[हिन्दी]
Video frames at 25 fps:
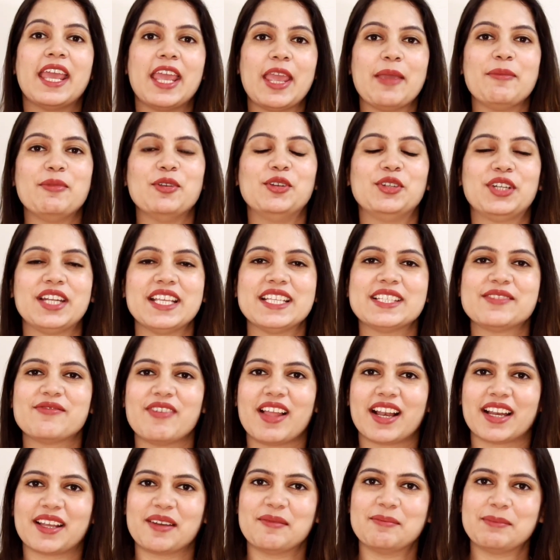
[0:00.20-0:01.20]
हे ब्यूटीज़
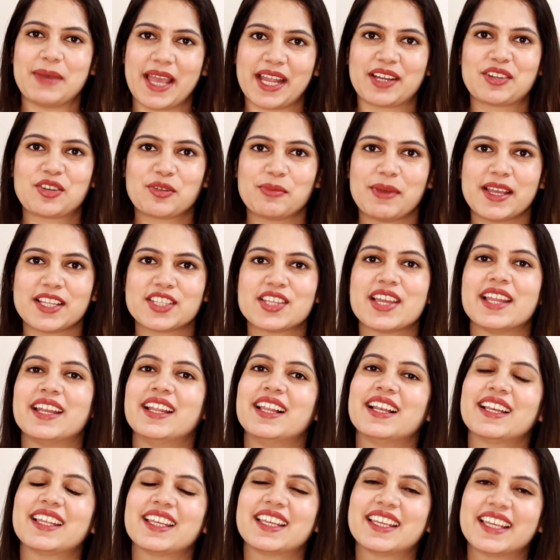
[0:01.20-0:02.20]
वेलकम बैक टू माय
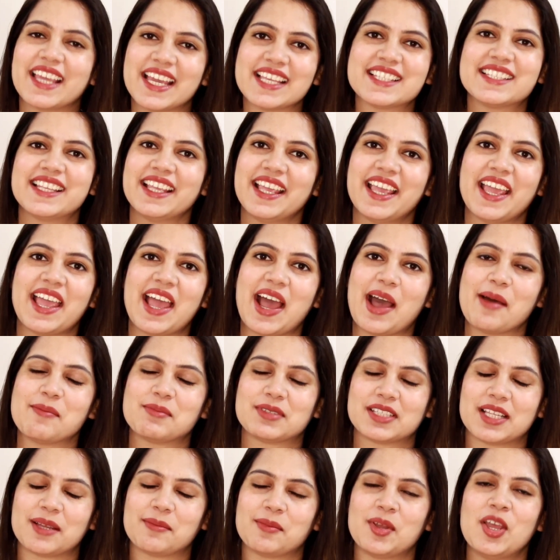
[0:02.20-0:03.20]
चैनल कैसे हैं
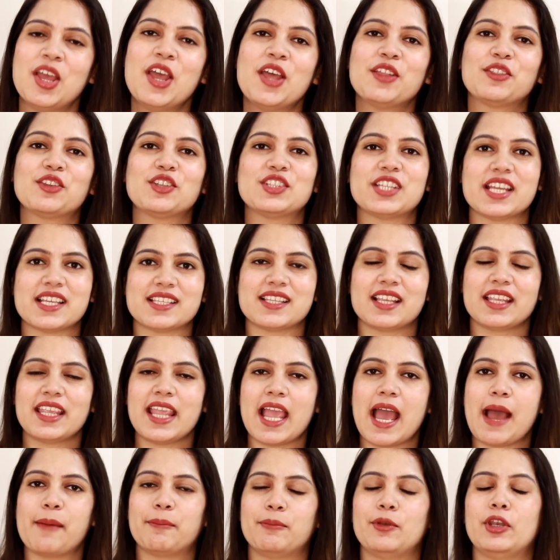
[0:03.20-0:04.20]
आप सब तो जैसे
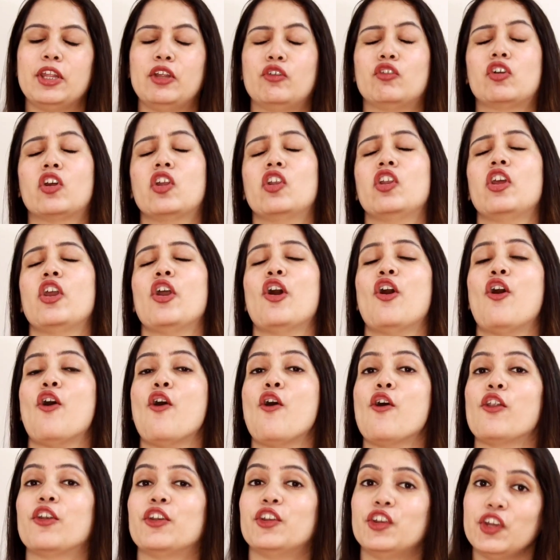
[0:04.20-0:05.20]
कि आप लोगों ने
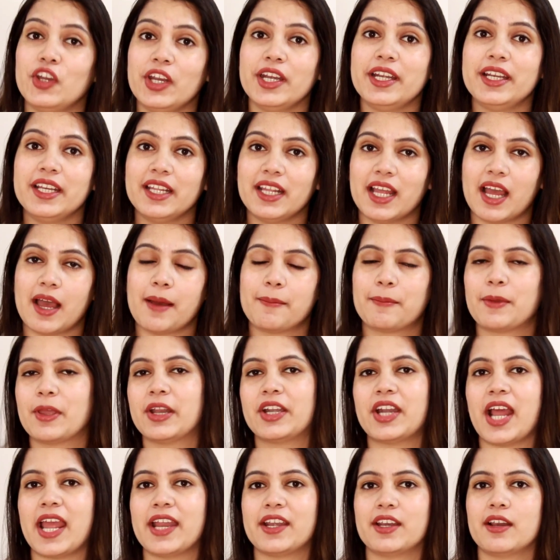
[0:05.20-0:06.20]
ऑलरेडी यहाँ
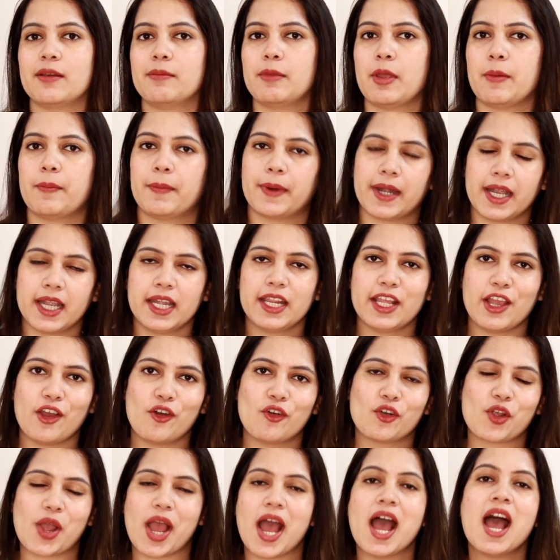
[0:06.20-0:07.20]
पे टाइटल में पढ़ लिया
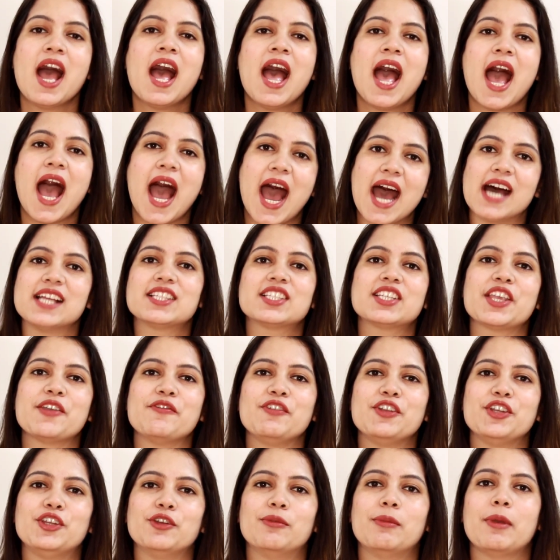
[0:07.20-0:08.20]
होगा आज
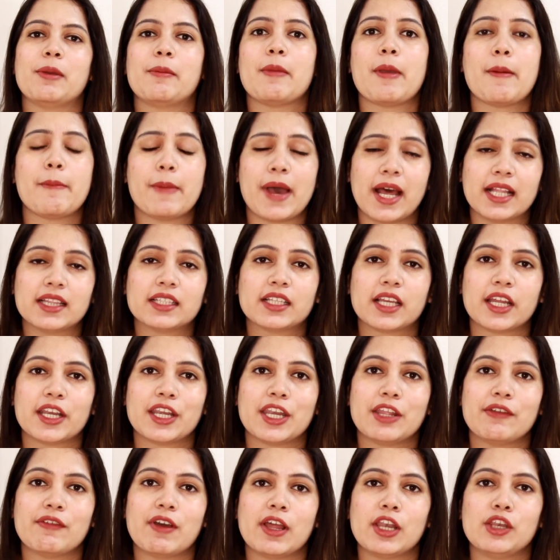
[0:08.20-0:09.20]
के वीडियो में मैं बात
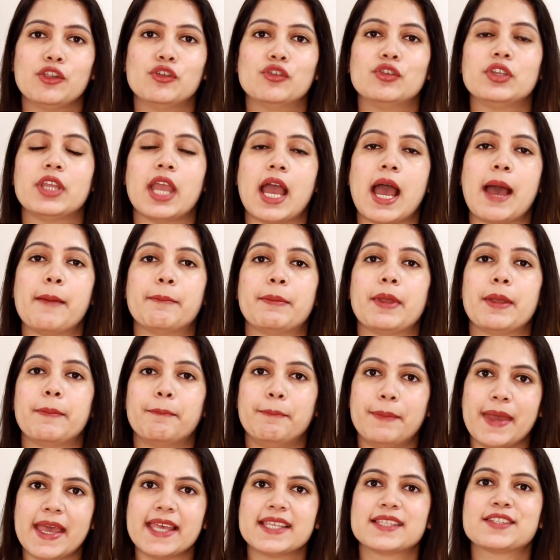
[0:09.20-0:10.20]
करने वाली हूँ यहाँ पे
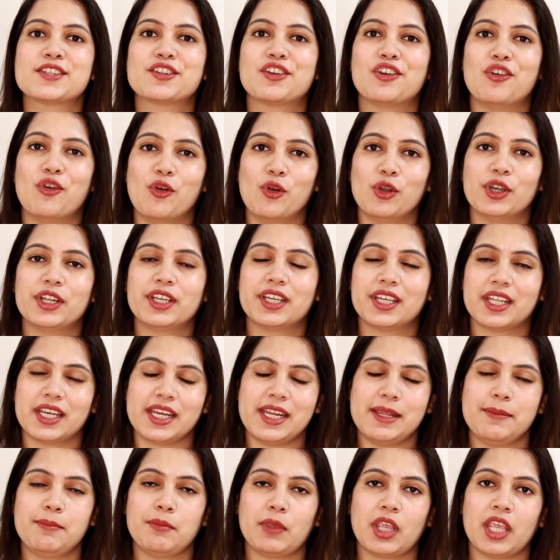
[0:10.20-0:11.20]
बेस्ट कोल्ड
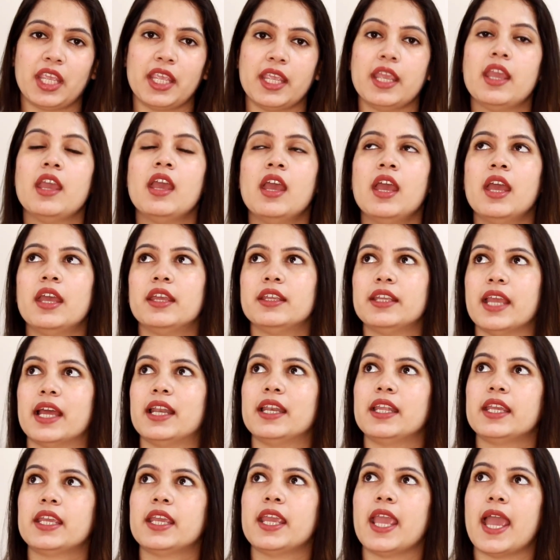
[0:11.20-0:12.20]
क्रीम की
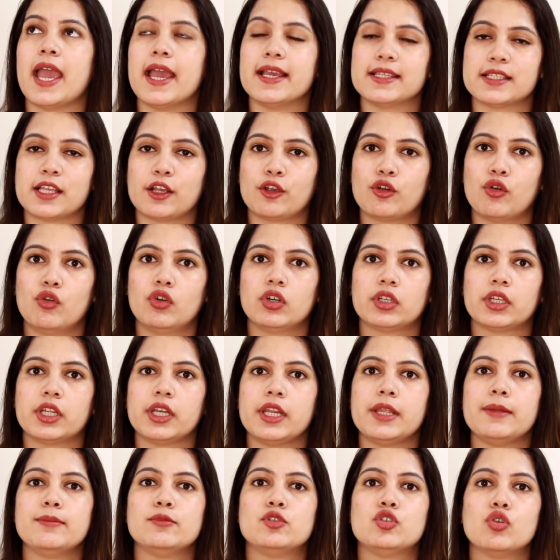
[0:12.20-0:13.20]
यानी कि ऐसा कोल्ड
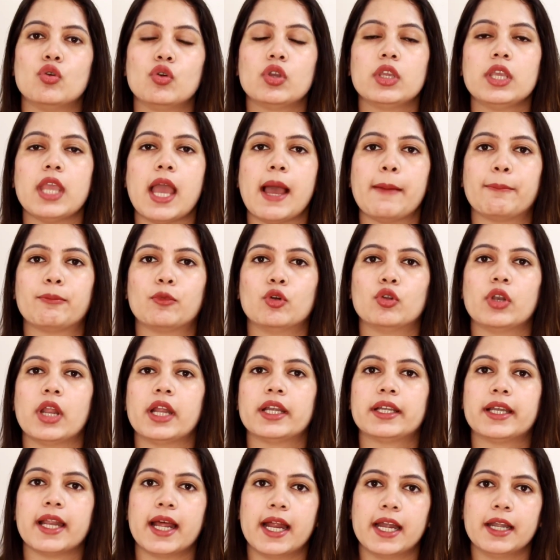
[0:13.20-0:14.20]
क्रीम जो कि आपको
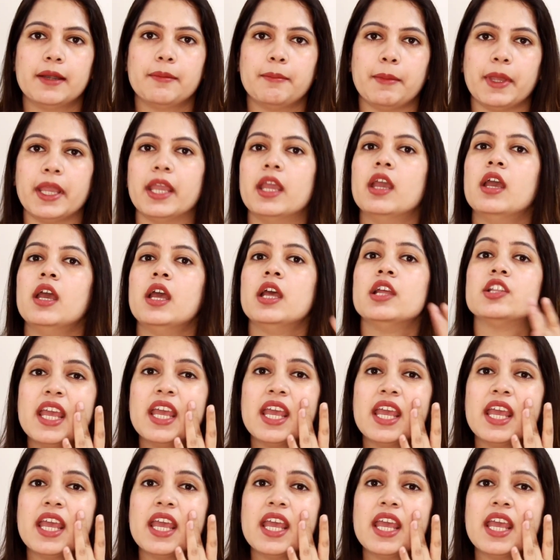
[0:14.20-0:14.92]
ना ठंड में